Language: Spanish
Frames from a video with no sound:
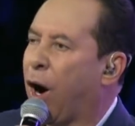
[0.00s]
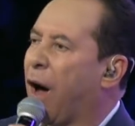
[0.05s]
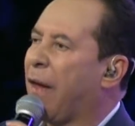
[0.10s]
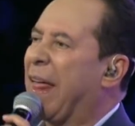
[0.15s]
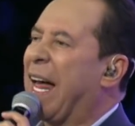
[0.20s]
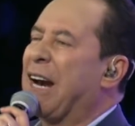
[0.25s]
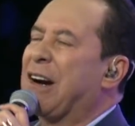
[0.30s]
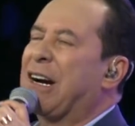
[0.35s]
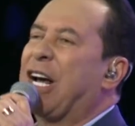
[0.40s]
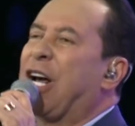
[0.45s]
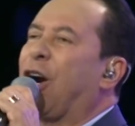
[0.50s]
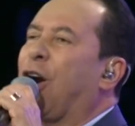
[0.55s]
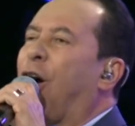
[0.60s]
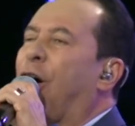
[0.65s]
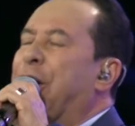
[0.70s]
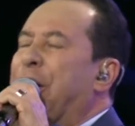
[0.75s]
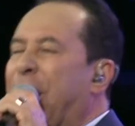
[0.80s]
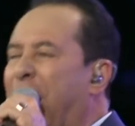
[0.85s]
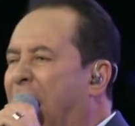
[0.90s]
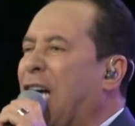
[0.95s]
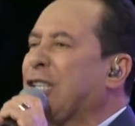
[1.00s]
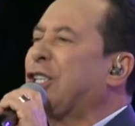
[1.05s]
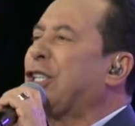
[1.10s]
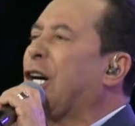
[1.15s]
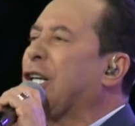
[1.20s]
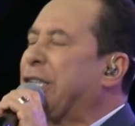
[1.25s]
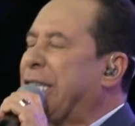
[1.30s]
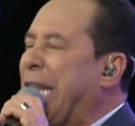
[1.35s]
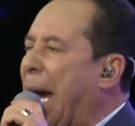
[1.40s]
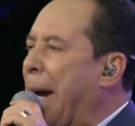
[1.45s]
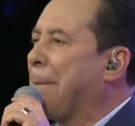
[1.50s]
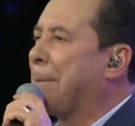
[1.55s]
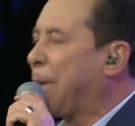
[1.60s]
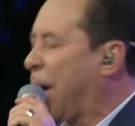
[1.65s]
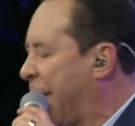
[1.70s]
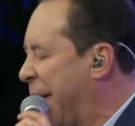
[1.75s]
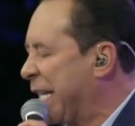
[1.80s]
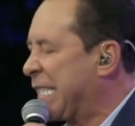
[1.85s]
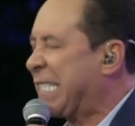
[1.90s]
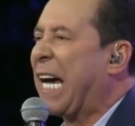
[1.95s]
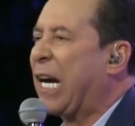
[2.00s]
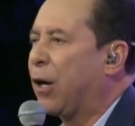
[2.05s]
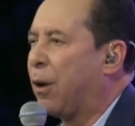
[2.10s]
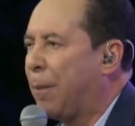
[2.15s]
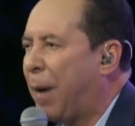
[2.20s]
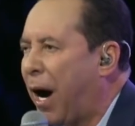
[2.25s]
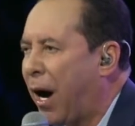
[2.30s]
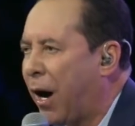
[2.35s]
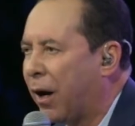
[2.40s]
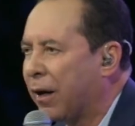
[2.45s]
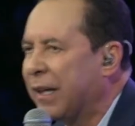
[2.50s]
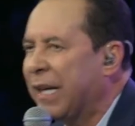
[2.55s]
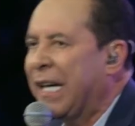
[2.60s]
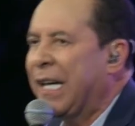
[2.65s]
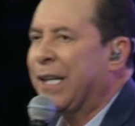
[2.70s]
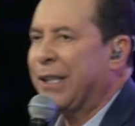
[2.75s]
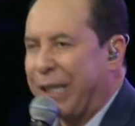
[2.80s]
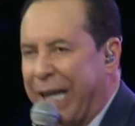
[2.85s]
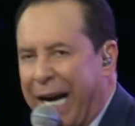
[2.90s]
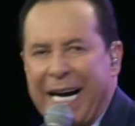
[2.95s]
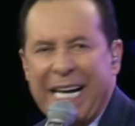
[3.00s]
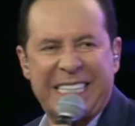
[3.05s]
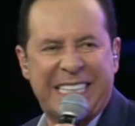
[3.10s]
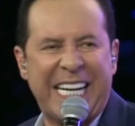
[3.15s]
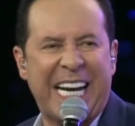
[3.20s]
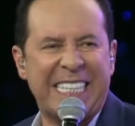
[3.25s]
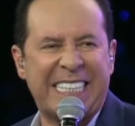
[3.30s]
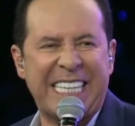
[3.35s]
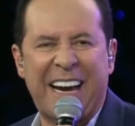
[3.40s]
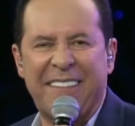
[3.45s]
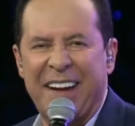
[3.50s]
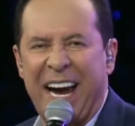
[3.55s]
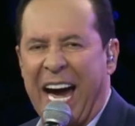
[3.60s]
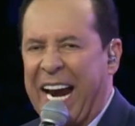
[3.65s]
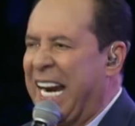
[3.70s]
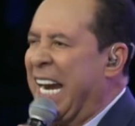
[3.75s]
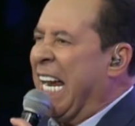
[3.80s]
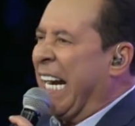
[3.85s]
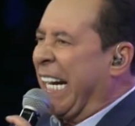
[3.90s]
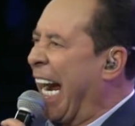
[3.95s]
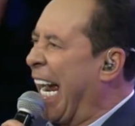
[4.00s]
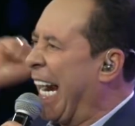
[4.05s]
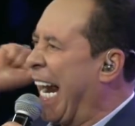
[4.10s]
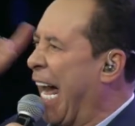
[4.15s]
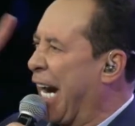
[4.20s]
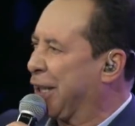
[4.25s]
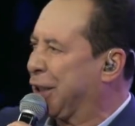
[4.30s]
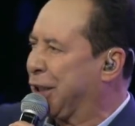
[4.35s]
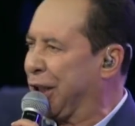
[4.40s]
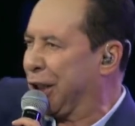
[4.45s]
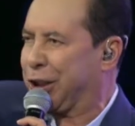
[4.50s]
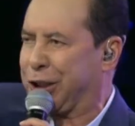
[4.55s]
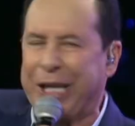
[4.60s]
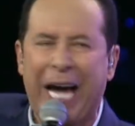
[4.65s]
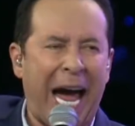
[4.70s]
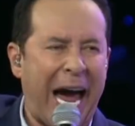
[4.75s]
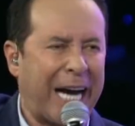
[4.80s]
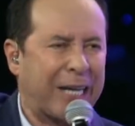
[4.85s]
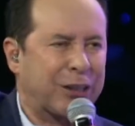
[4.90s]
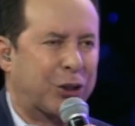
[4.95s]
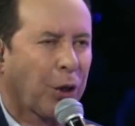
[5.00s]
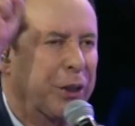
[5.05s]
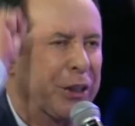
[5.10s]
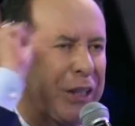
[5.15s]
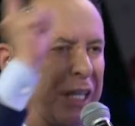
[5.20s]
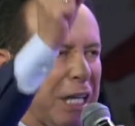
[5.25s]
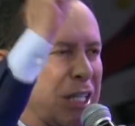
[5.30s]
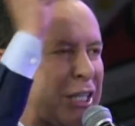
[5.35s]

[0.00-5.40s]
o del glorioso templo de Salomón, tienes que saber que el arquitecto y